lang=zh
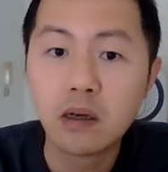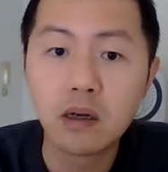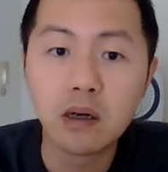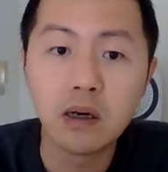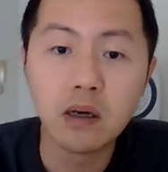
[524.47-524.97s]

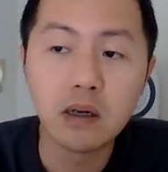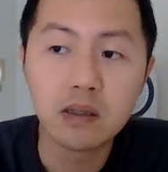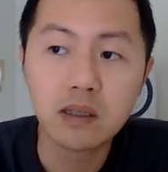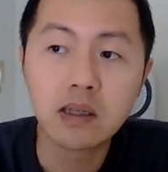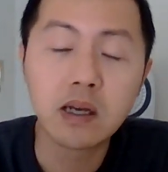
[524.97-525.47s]
呃，
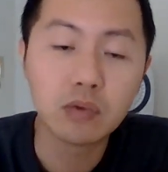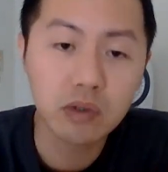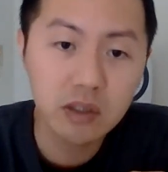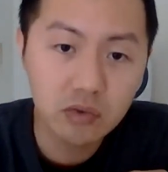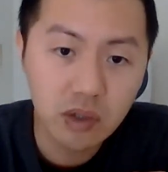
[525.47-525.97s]
现在很
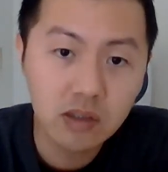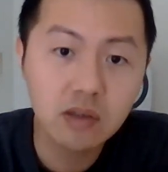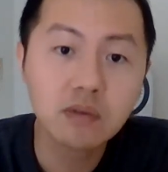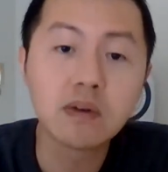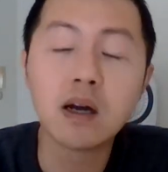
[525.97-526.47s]
多精装
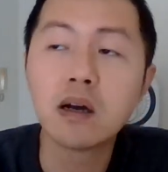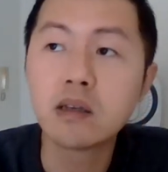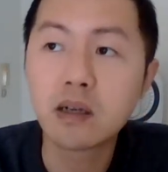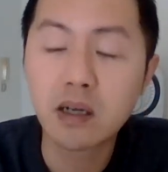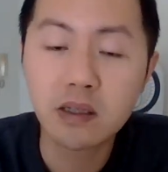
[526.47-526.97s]
修房
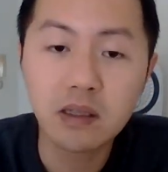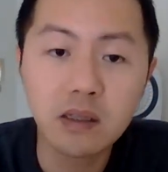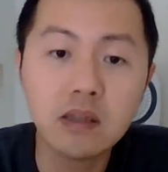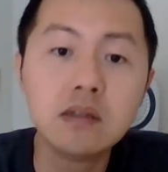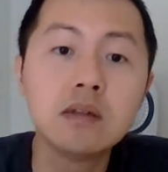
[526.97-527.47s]
一一
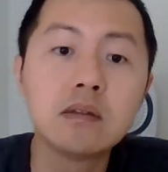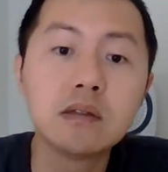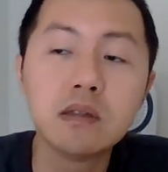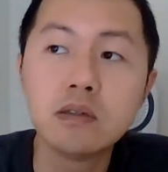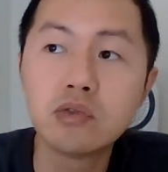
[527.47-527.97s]
一进
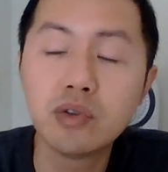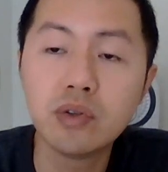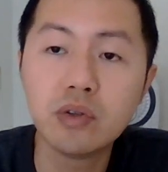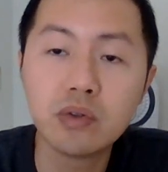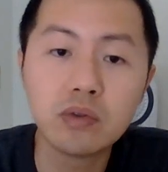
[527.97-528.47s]
进
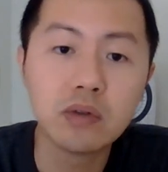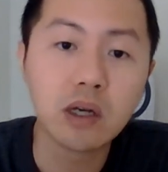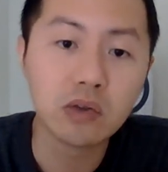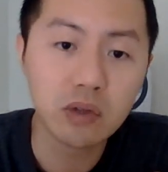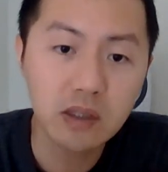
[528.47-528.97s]
去就
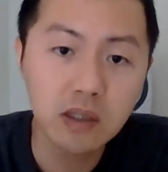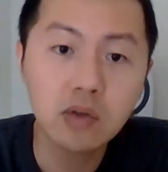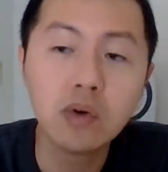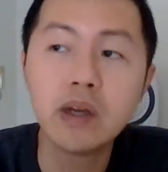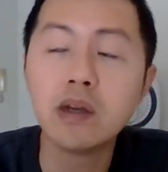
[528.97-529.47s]
很多衣
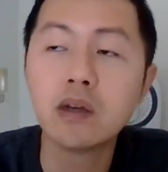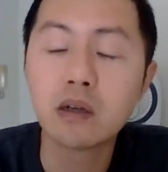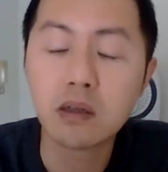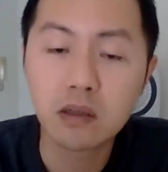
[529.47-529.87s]
柜，呃